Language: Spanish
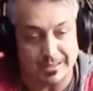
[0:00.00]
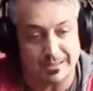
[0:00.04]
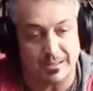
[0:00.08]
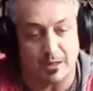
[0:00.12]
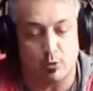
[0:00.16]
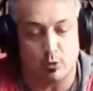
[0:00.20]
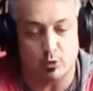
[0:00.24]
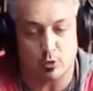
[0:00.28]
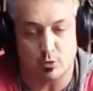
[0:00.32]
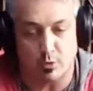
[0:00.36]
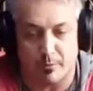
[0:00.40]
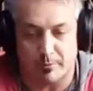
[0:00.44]
y
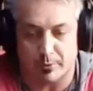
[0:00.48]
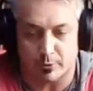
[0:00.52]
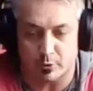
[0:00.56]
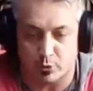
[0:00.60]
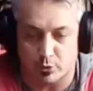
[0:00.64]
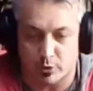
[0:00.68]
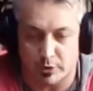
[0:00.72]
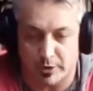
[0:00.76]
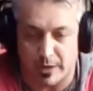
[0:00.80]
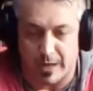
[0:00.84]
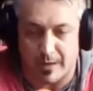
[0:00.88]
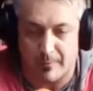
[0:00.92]
en esta
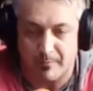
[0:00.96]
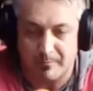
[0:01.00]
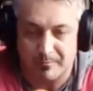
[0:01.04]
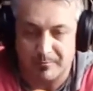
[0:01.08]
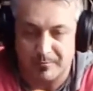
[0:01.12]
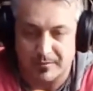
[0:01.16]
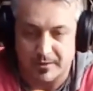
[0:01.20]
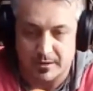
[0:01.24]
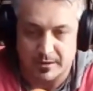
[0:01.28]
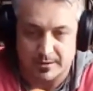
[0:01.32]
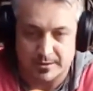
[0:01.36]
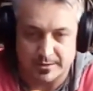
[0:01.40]
última
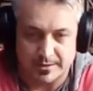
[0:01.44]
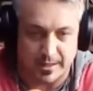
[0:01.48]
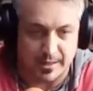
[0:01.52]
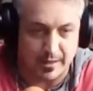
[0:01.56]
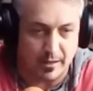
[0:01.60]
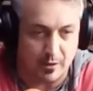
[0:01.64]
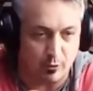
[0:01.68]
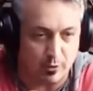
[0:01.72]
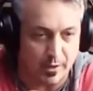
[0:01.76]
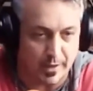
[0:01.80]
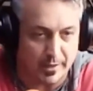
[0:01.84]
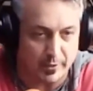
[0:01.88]
oportunidad
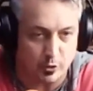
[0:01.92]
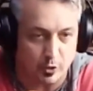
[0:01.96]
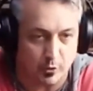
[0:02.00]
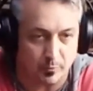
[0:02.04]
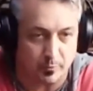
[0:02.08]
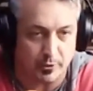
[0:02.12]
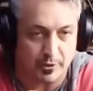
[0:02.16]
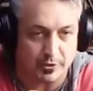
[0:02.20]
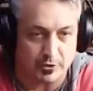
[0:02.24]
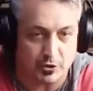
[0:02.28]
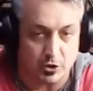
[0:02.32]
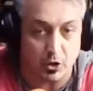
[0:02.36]
se ha dado la
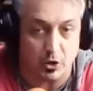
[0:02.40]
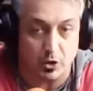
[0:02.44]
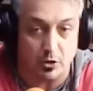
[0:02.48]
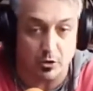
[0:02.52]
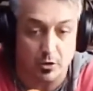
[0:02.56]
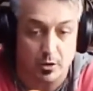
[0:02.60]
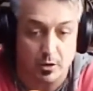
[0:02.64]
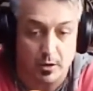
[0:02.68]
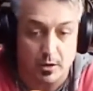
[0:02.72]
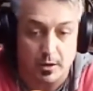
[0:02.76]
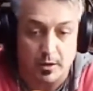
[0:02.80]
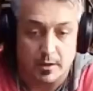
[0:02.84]

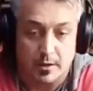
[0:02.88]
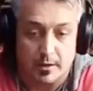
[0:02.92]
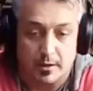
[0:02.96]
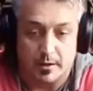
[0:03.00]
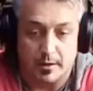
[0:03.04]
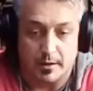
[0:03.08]
incorporación